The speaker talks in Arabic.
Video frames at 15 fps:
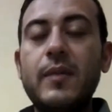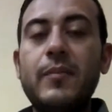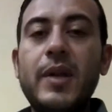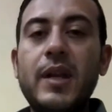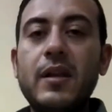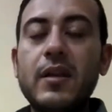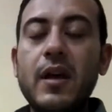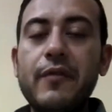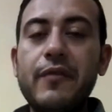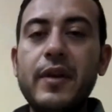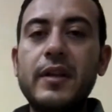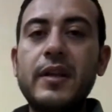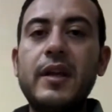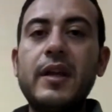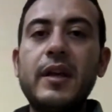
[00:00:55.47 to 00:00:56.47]
بالاضافه
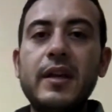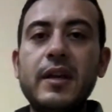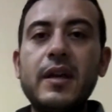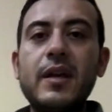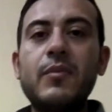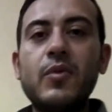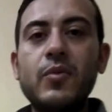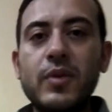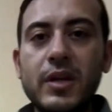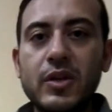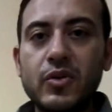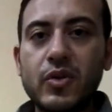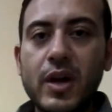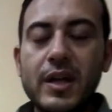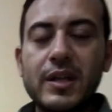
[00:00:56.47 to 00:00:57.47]
ان هي
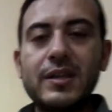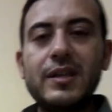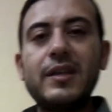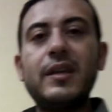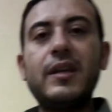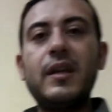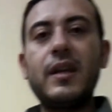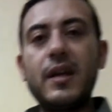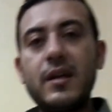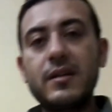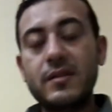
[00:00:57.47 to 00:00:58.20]
ممكن تؤدي الى